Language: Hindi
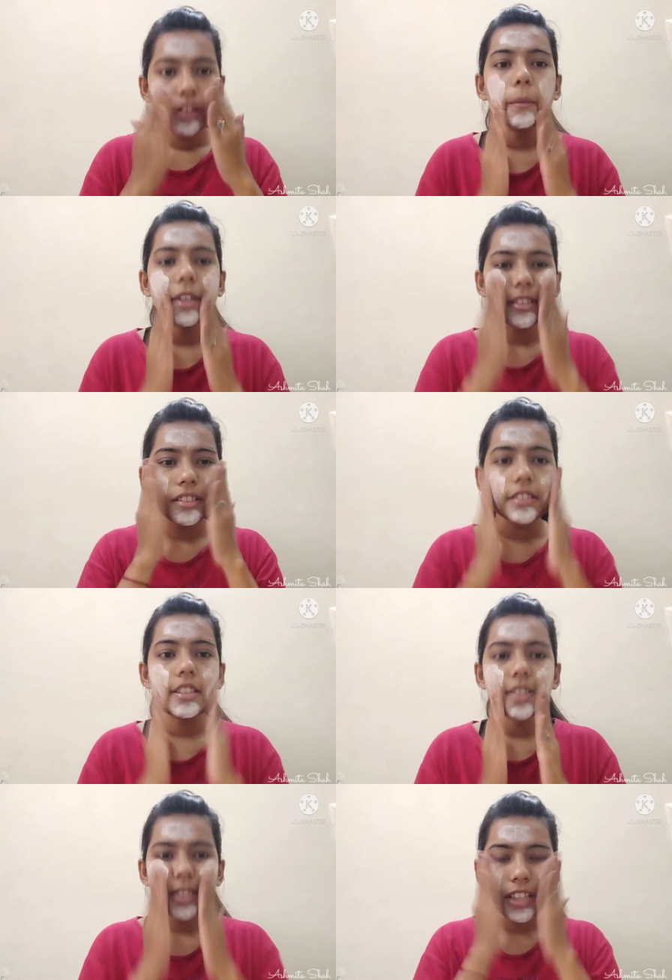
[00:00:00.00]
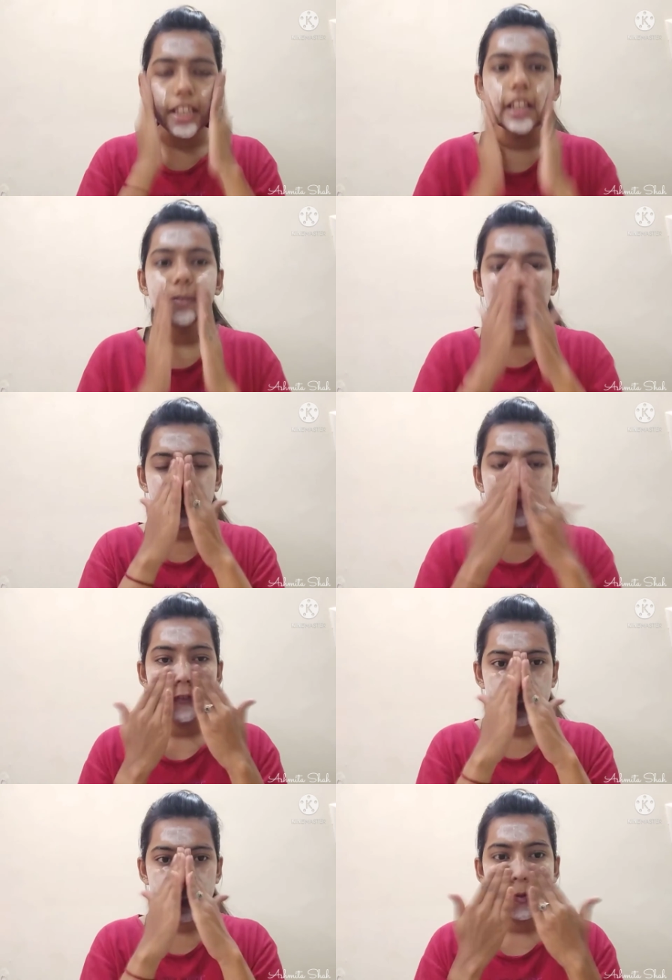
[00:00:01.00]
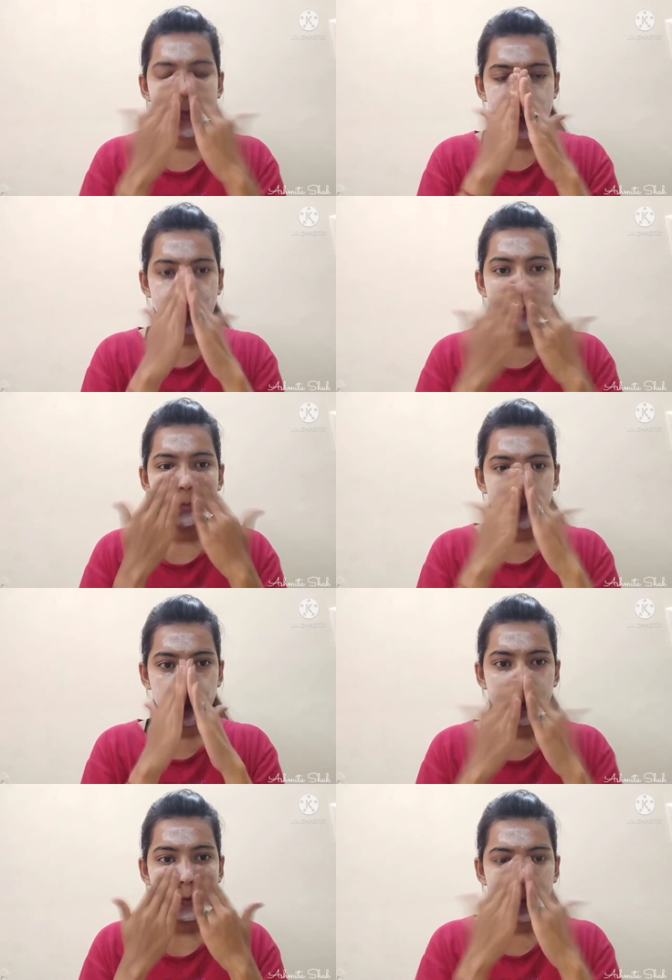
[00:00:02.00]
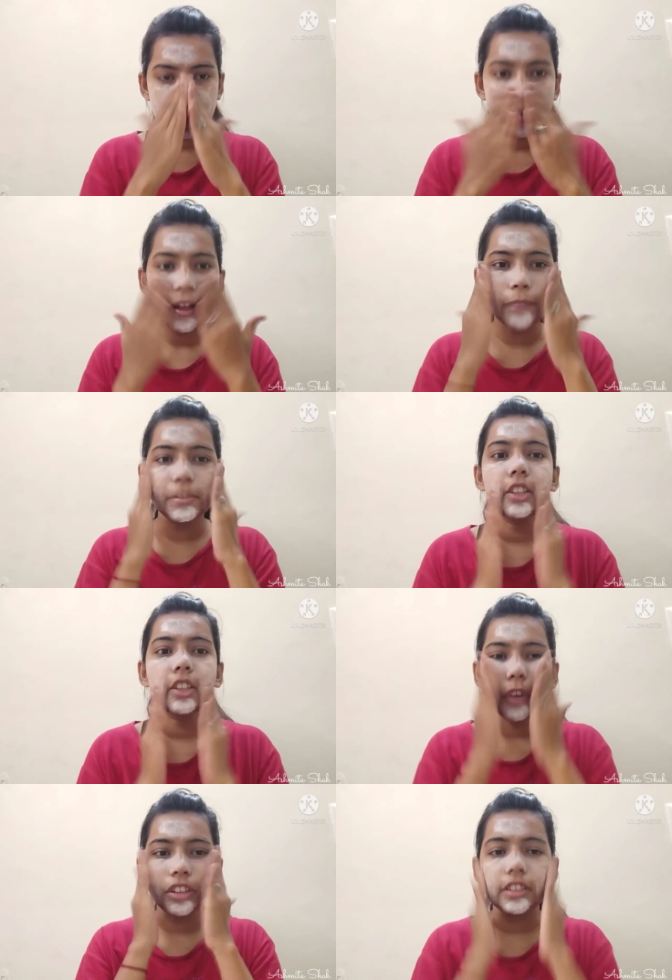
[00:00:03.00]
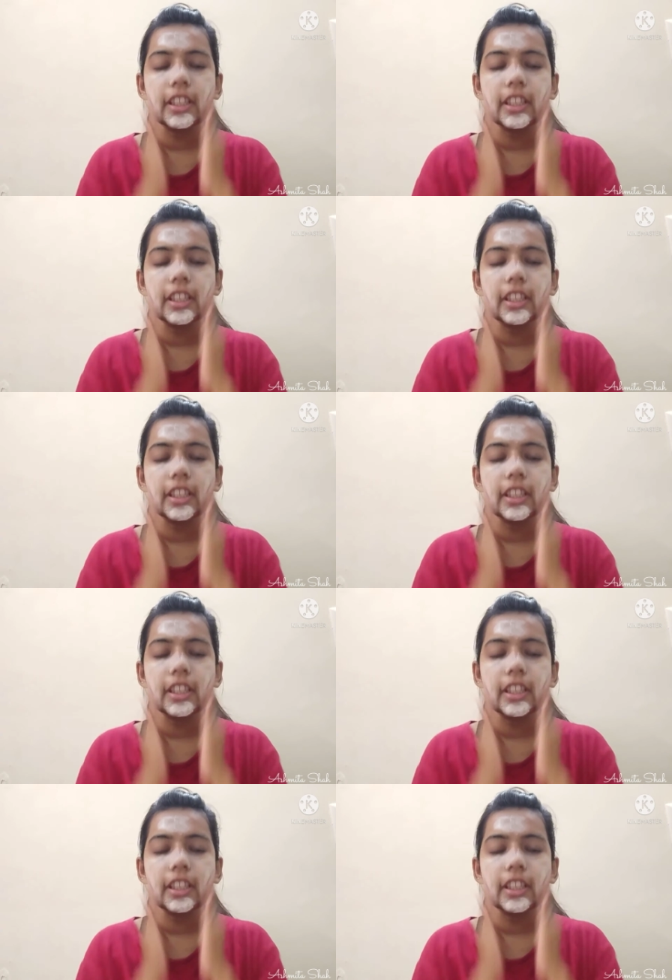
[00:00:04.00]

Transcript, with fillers: मैं अच्छे से इसकी हेल्प से अपने फेस को स्क्रब करूँगी आप चाहे तो वाटर